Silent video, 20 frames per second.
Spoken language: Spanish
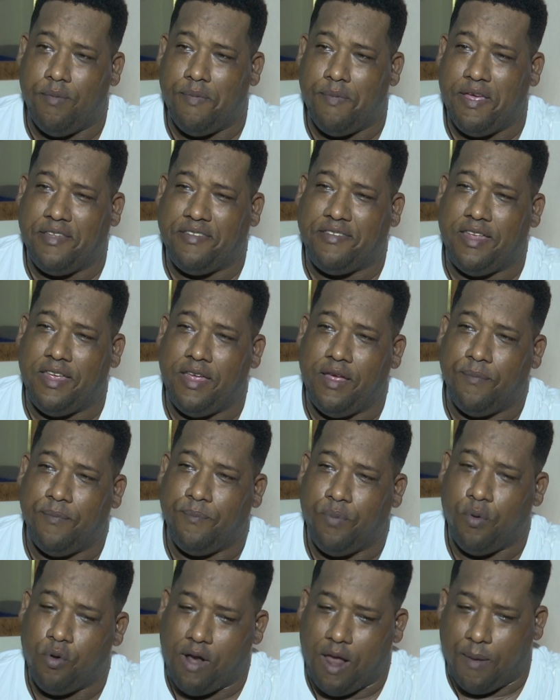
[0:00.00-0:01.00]
meses
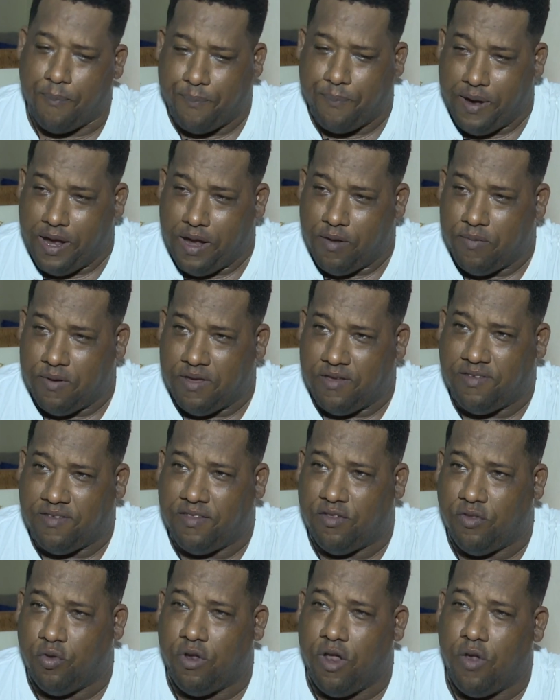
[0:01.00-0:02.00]
por la pelvis,
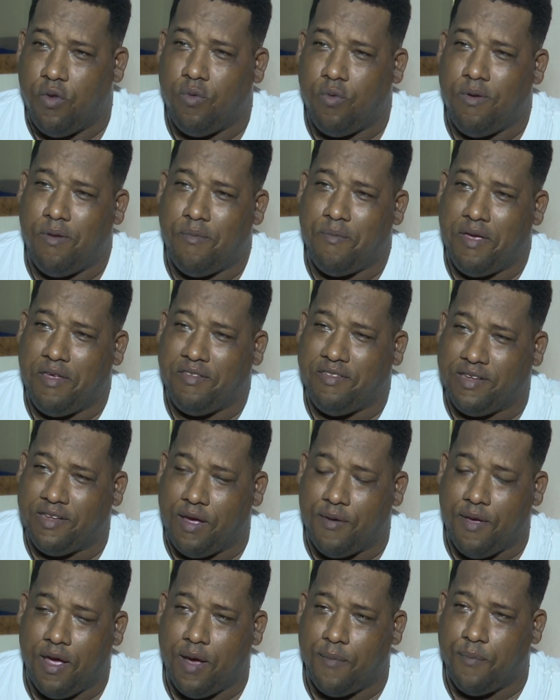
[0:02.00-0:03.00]
duré nueve meses que
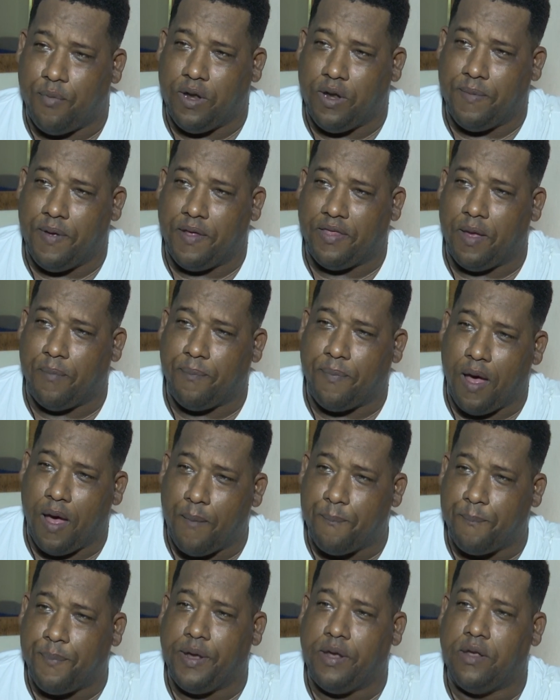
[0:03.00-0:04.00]
había que ponerme hasta
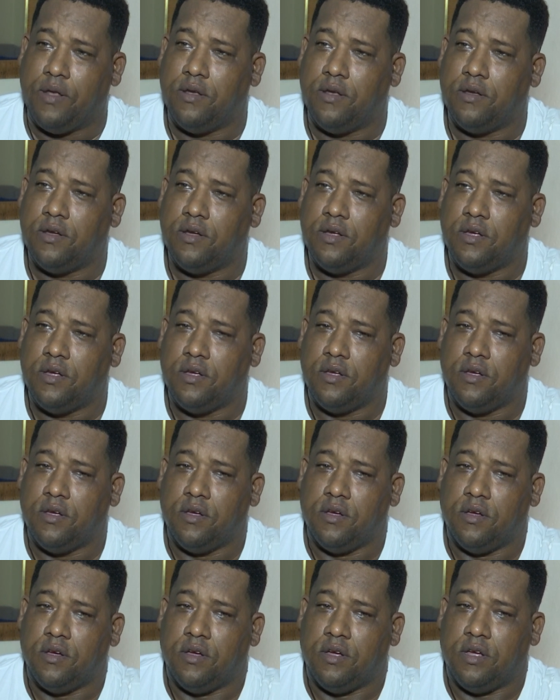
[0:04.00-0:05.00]
pamper
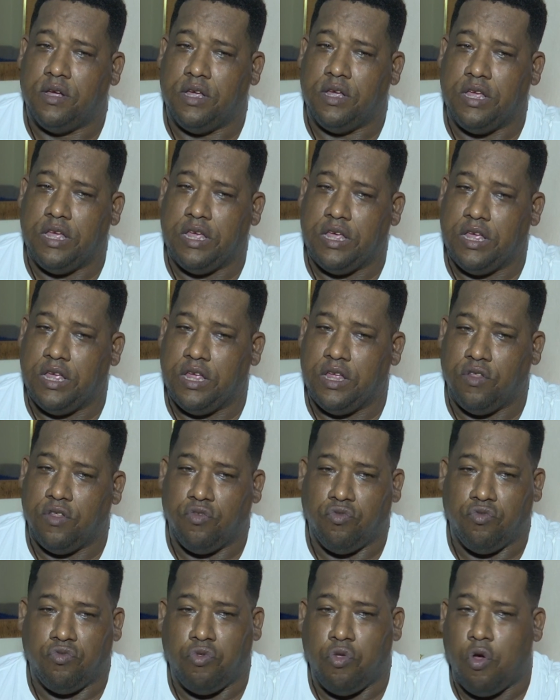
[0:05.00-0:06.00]
y
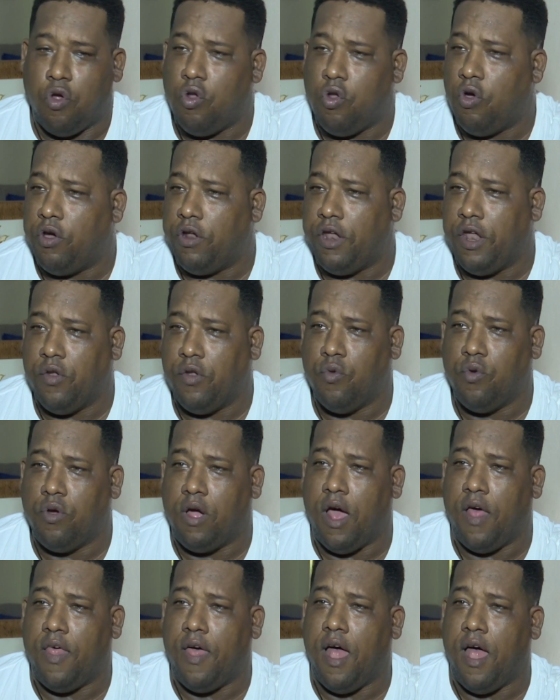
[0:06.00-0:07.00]
no logré
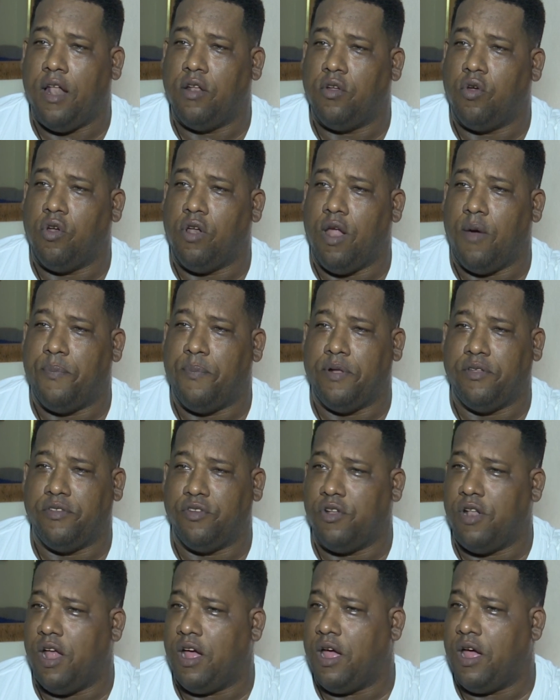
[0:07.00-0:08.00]
nunca dar con la
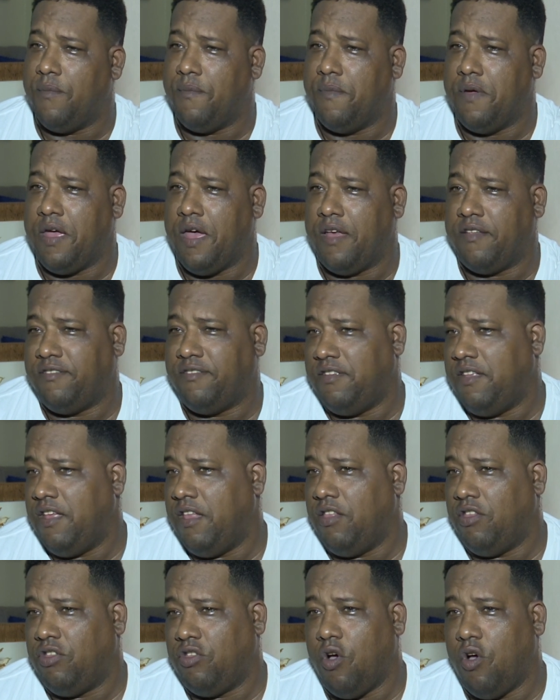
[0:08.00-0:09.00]
persona que me
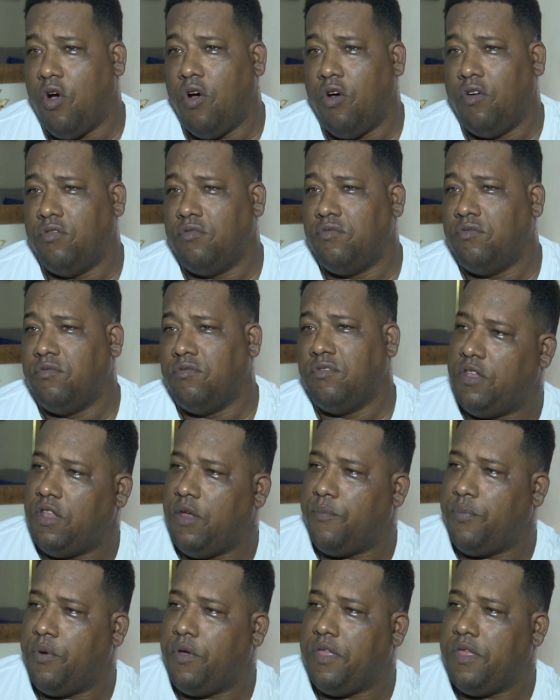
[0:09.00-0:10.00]
accidentó.
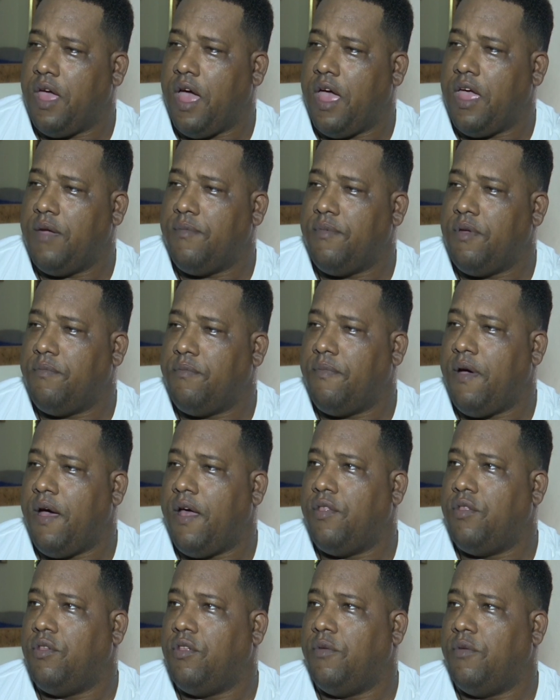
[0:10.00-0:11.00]
Después de ahí, mi
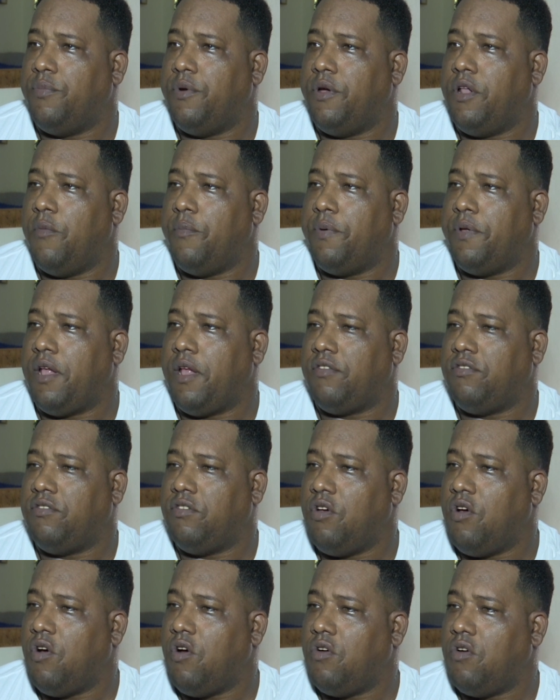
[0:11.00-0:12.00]
hermano, después de la
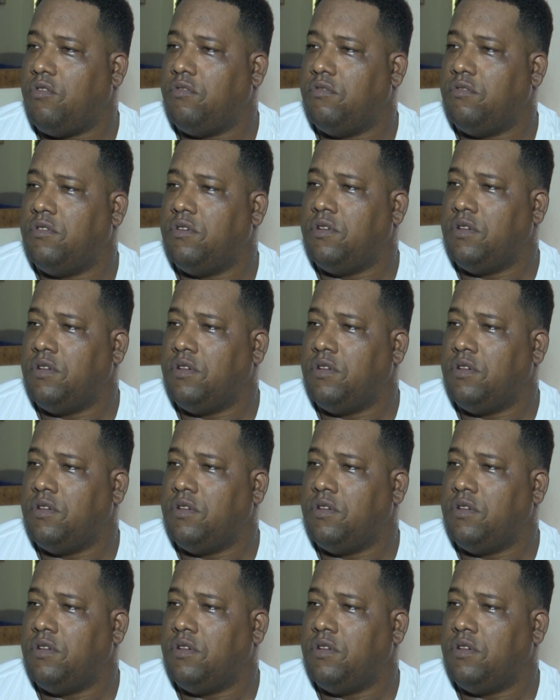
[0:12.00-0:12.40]
operación,